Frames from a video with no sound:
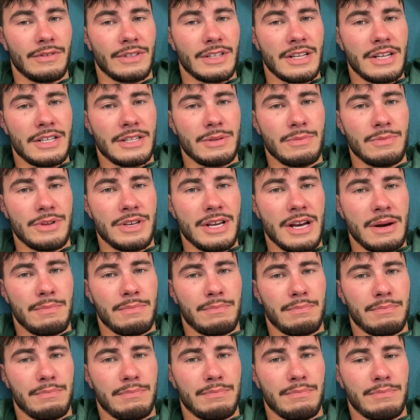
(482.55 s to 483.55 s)
Вы знаете,
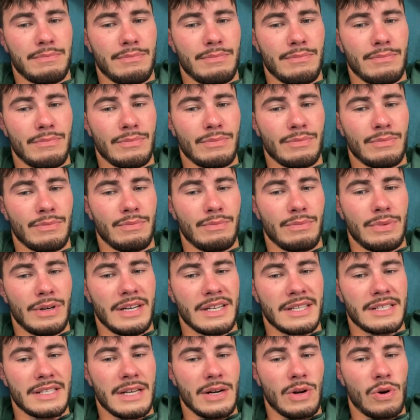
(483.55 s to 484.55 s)
меня
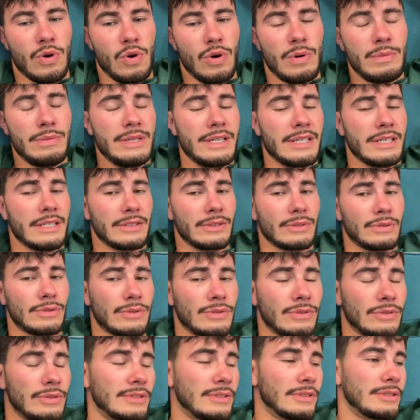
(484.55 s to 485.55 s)
были знакомые
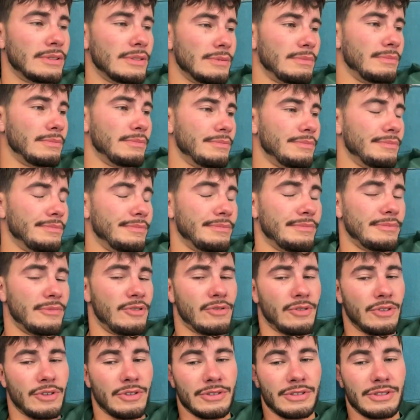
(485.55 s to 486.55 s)
тут,
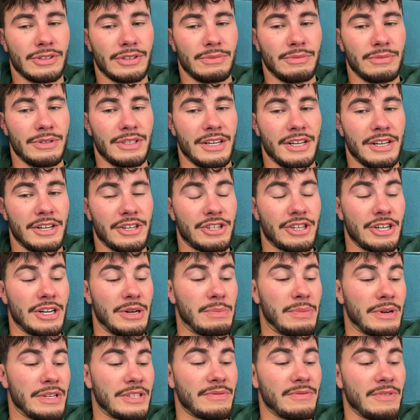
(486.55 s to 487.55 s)
ну вот, и меня
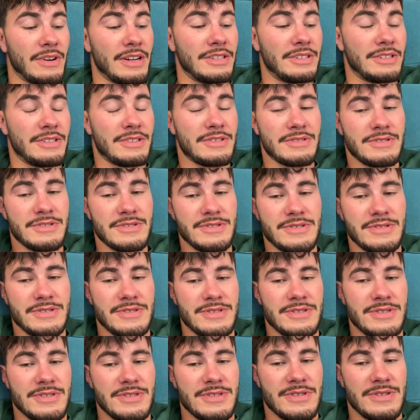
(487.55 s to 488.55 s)
решили позвать,
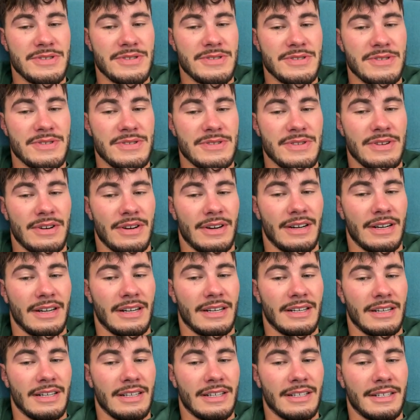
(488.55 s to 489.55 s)

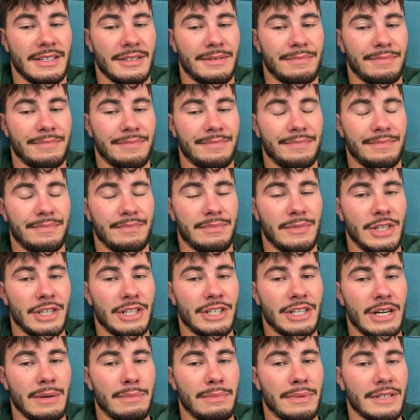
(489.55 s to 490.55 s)
э,
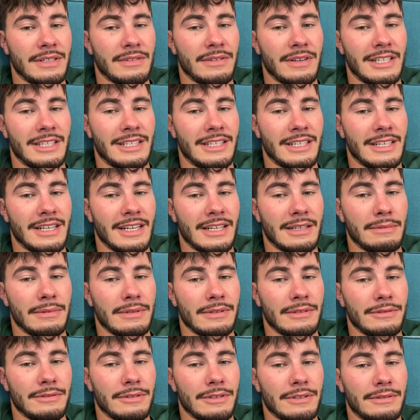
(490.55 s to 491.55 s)
решили позвать, и как
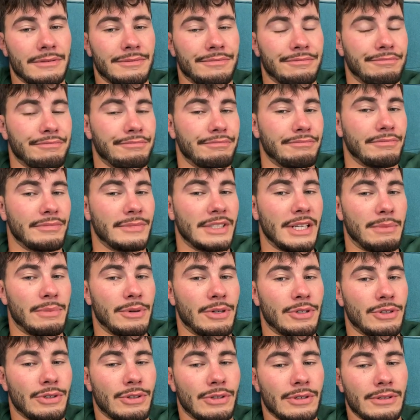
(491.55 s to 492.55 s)
бы, ну вот, я
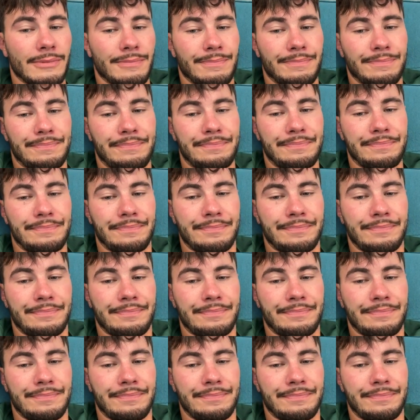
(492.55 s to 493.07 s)
пришел.